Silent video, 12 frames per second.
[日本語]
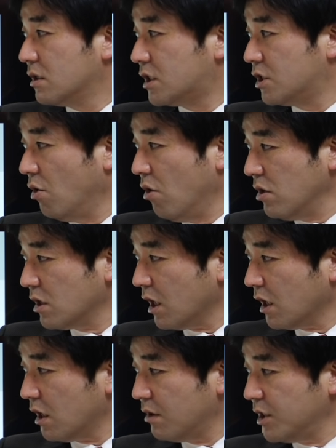資本
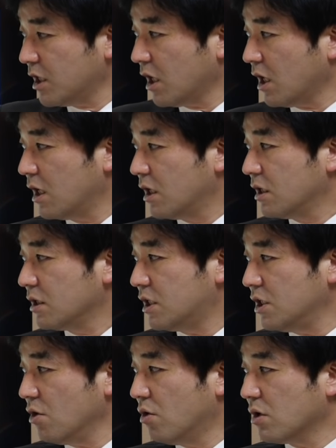家から見たら
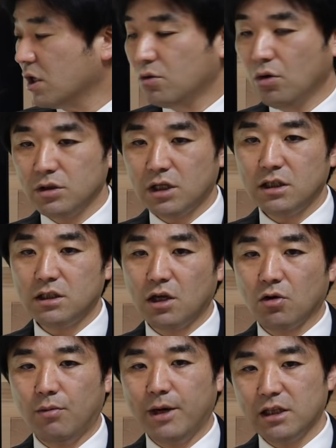企業が倒産し
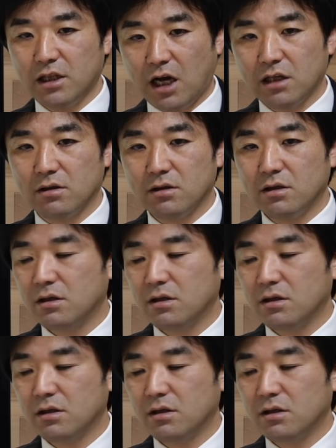て困った。